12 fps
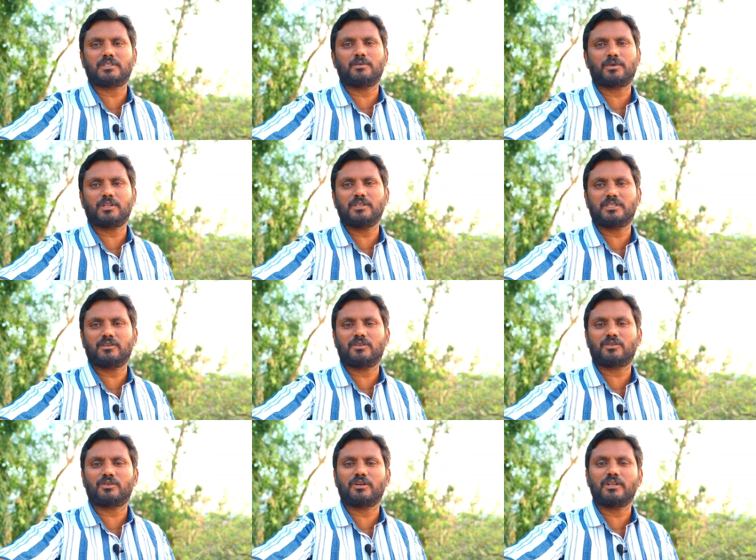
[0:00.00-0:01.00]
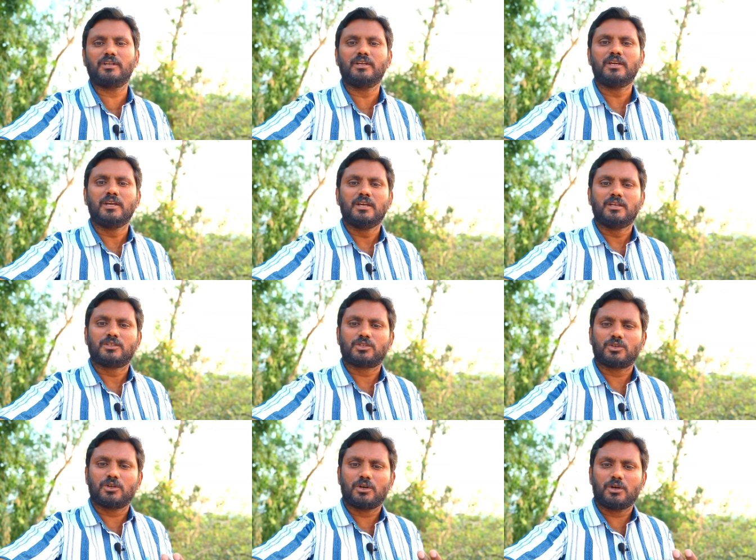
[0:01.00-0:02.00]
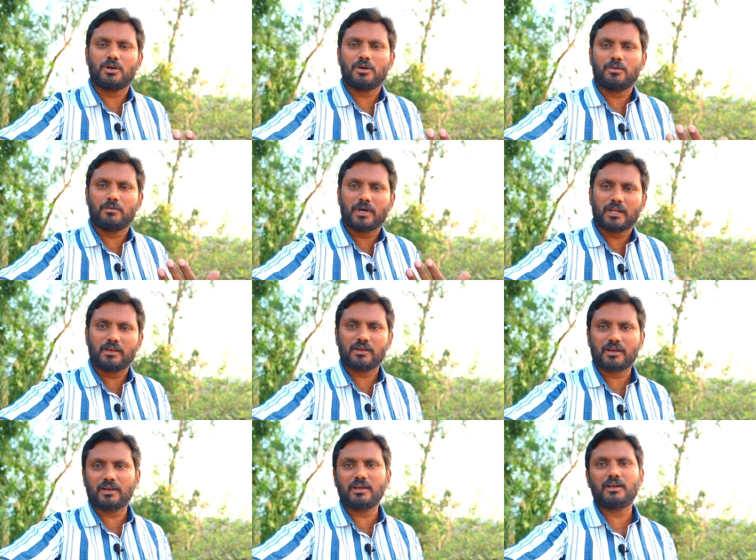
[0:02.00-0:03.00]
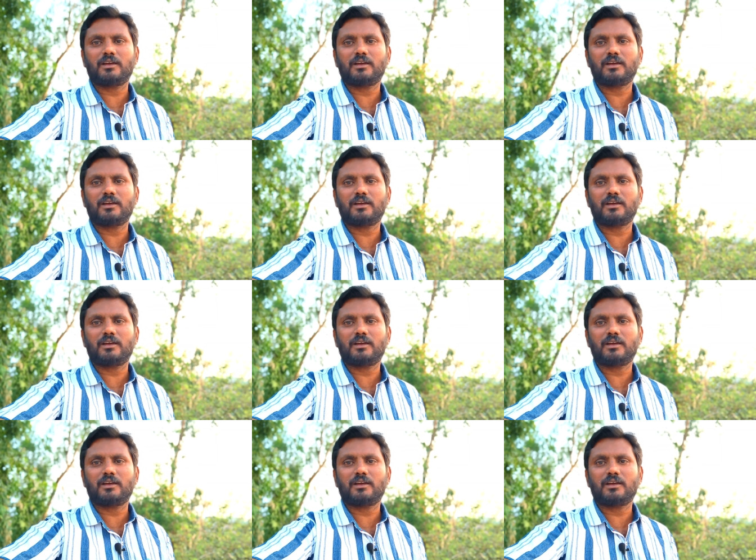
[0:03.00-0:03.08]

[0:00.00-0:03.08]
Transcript: సంప్రదించామనుకోండి సో మన యొక్క